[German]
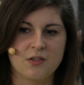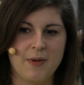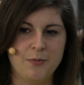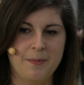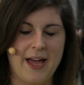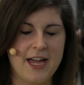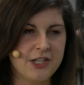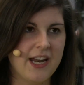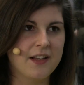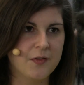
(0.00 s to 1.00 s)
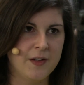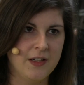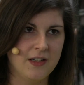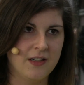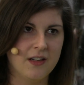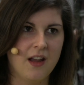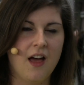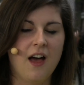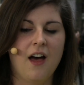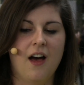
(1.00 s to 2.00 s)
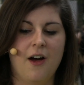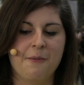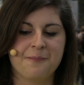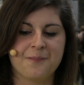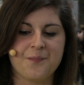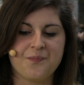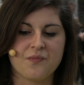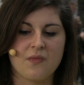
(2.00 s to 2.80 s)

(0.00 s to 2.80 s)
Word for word: zum Beispiel bei Hashtags finden ähm,